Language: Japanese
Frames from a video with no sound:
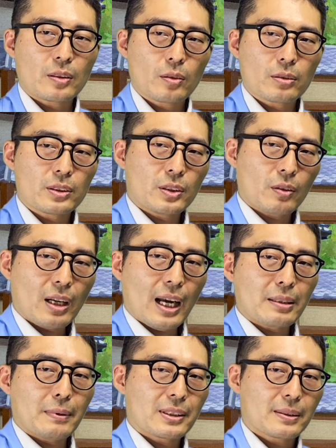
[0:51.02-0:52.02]
ね、取る必要が
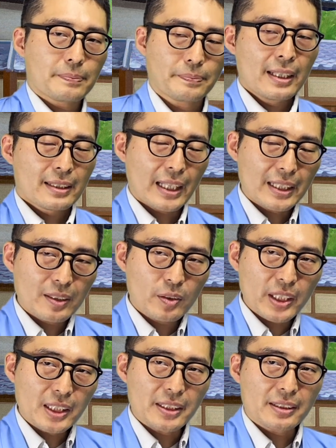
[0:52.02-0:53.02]
あります。大体
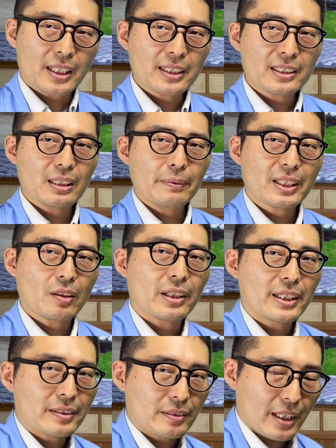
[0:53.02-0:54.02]
こういうやつです。写真で見た方
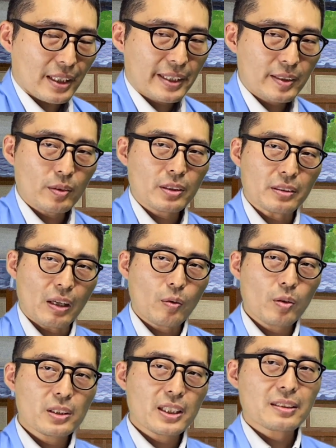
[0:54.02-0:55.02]
がいいですよね。基礎っていうのは
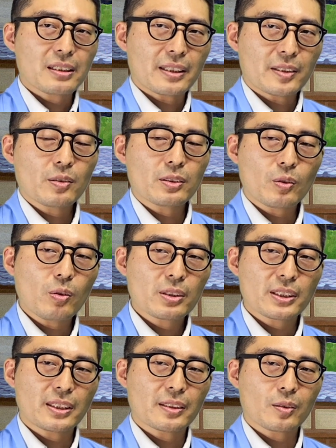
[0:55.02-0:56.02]
こういうやつなんです。よく工
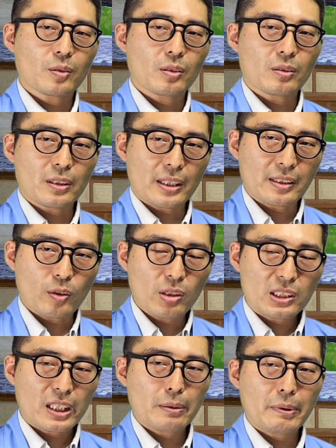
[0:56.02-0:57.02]
事してるところをですね、
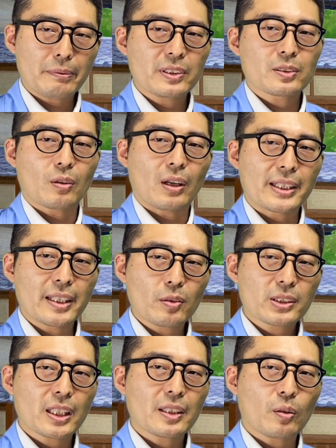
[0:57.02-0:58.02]
工事現場を見ると、家
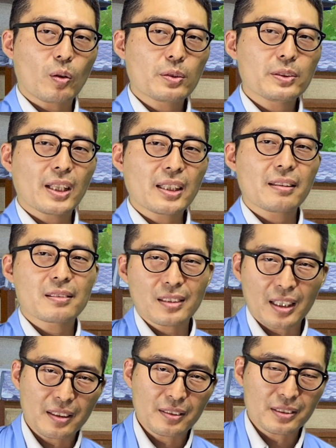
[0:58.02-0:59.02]
の下ってこういう風になってるん
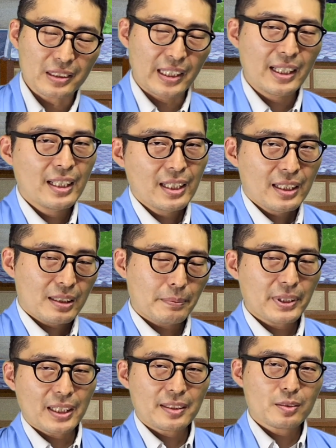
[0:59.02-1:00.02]
だっていう風に見たり